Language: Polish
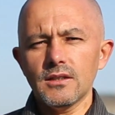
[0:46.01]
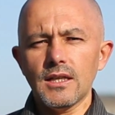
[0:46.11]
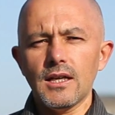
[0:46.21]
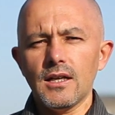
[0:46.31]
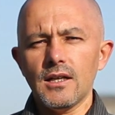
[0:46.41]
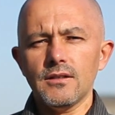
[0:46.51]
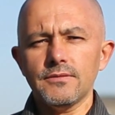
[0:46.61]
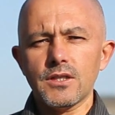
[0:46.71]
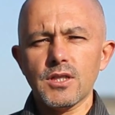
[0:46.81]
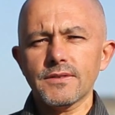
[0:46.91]
na
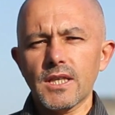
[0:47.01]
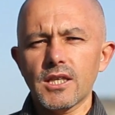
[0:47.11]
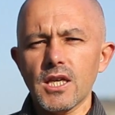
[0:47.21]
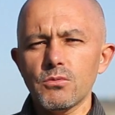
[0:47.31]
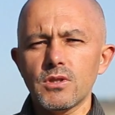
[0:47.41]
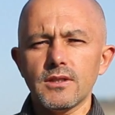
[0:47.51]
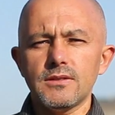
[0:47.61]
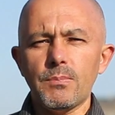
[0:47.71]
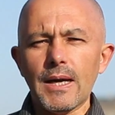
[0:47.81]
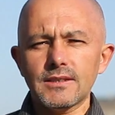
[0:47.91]
warszawskiej giełdzie
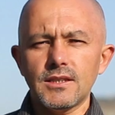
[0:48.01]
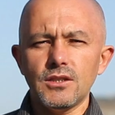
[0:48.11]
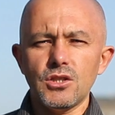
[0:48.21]
spadki